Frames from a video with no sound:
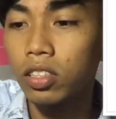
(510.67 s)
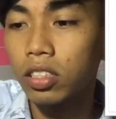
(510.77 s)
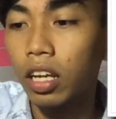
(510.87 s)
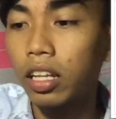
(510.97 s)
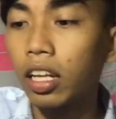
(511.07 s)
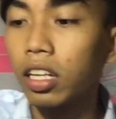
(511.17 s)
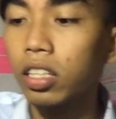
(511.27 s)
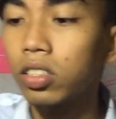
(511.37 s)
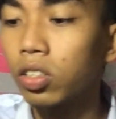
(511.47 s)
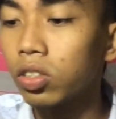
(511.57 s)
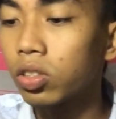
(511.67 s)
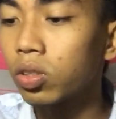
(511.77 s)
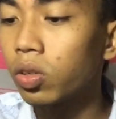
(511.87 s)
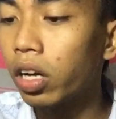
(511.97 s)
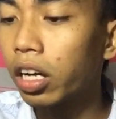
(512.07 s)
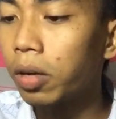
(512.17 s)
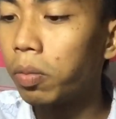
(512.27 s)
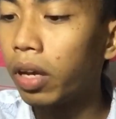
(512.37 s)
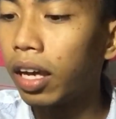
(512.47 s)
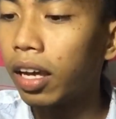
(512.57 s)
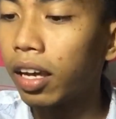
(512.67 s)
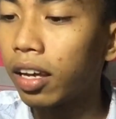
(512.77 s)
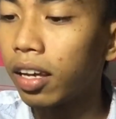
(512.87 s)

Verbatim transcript: Sana research ko kagabi,